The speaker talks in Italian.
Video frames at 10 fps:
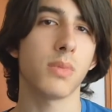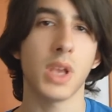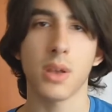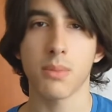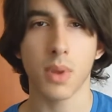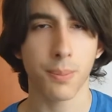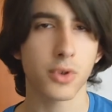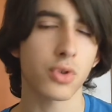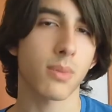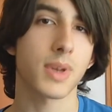mi, mi è
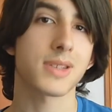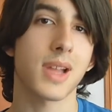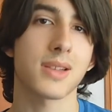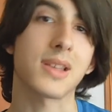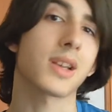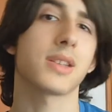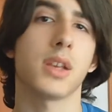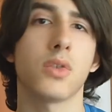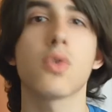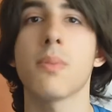piaciuto abbastanza anche
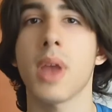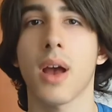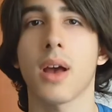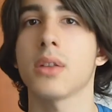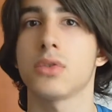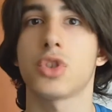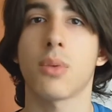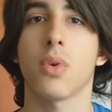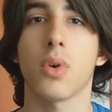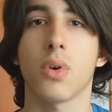se non mi ha
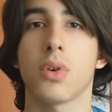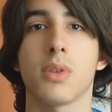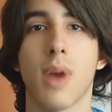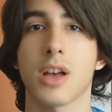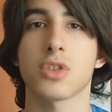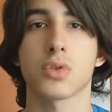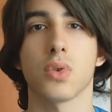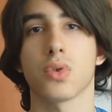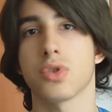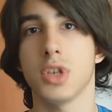diciamo,
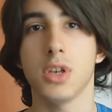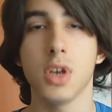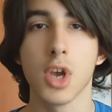rimasto così